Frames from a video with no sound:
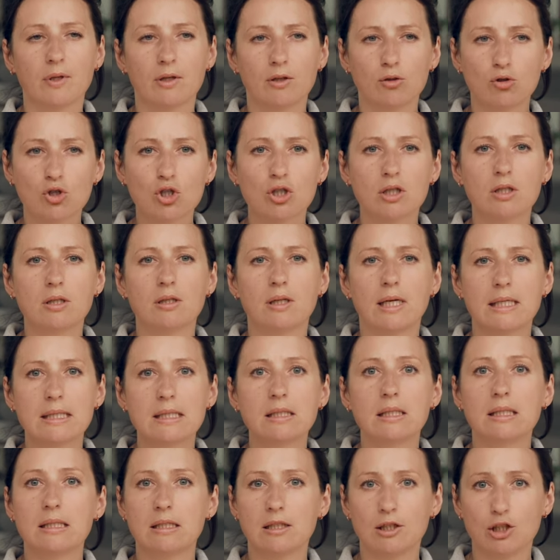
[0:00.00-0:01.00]
Лошадь
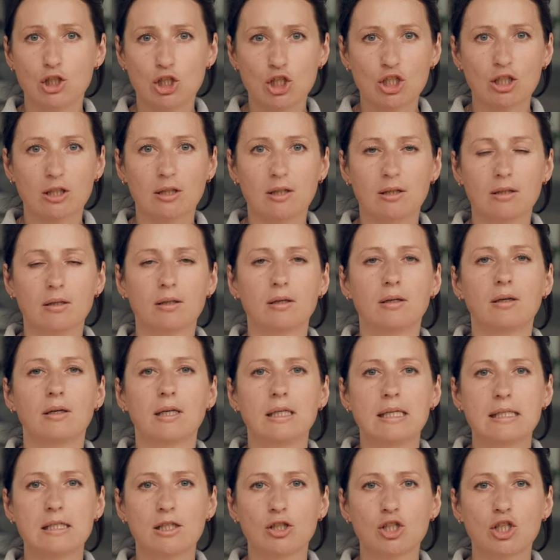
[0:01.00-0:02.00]
нас не слышит,
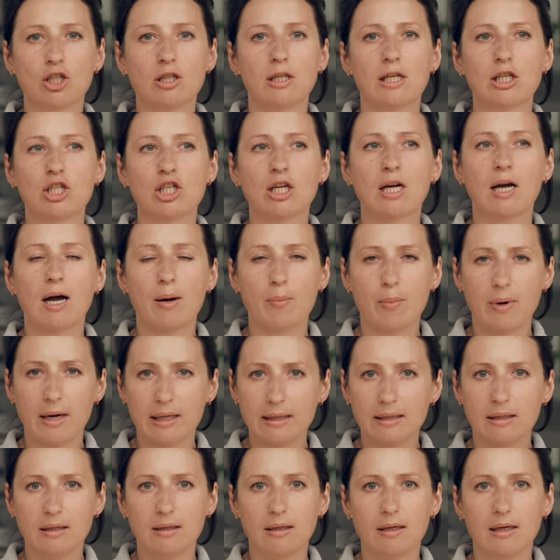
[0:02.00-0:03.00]
а, не слышит наши
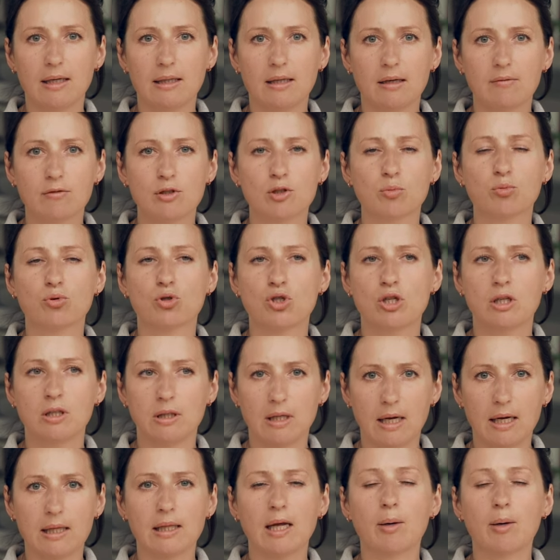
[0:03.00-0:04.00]
команды, она возбуждена,